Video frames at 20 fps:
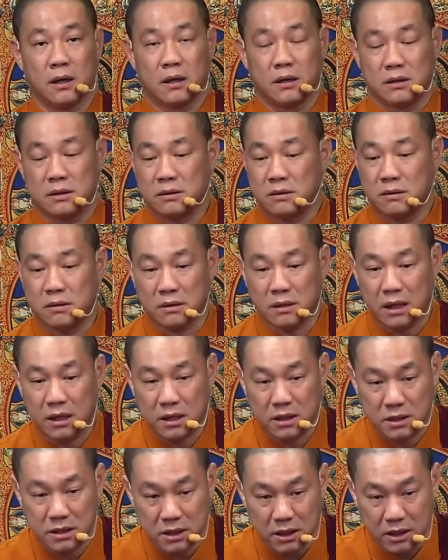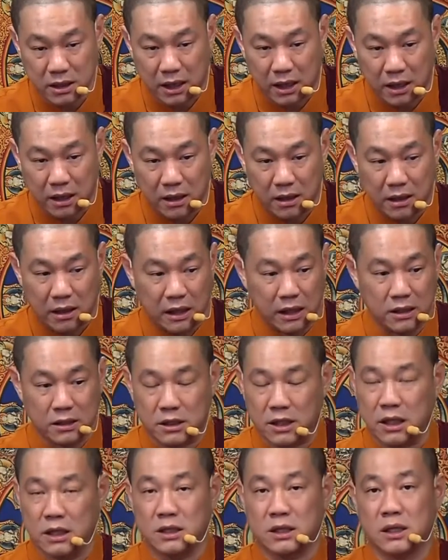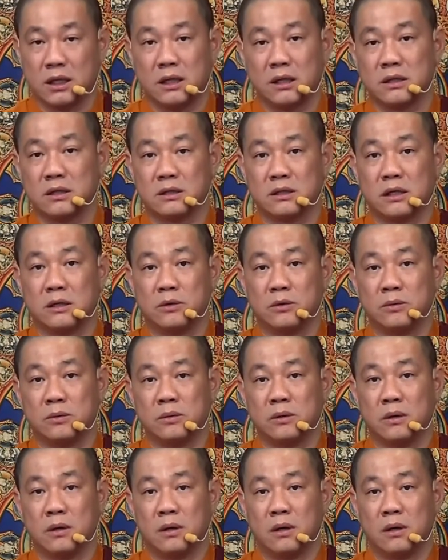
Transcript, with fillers: 如果他的信仰很虔诚、很深入，